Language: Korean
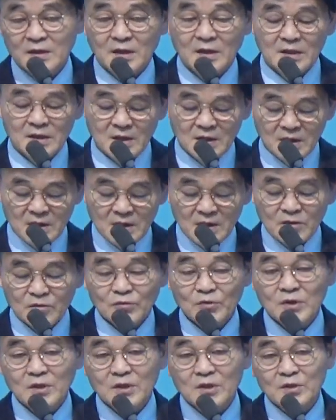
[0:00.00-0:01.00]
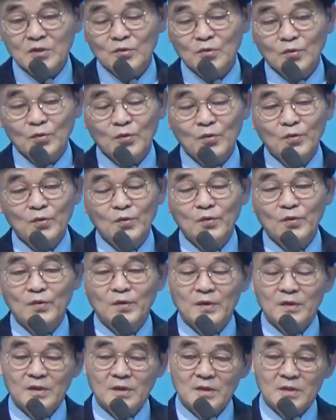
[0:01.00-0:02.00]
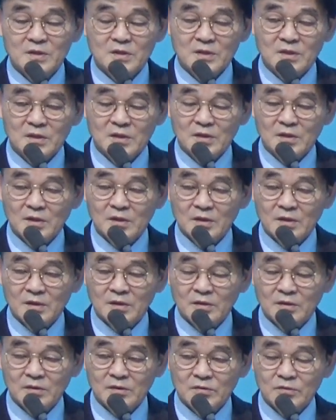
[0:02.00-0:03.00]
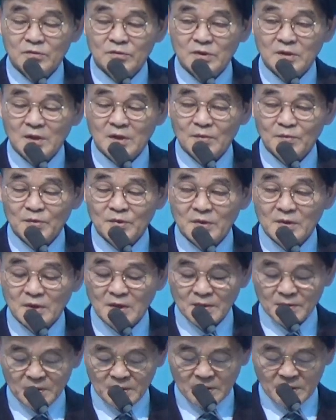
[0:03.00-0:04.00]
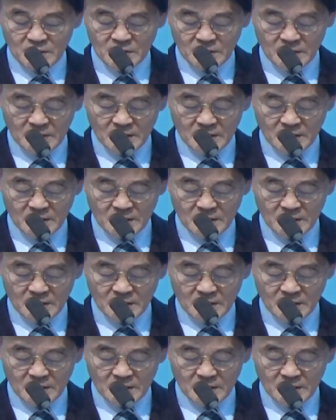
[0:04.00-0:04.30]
자, 우리 기도에 대해서 우리가 뭐냐면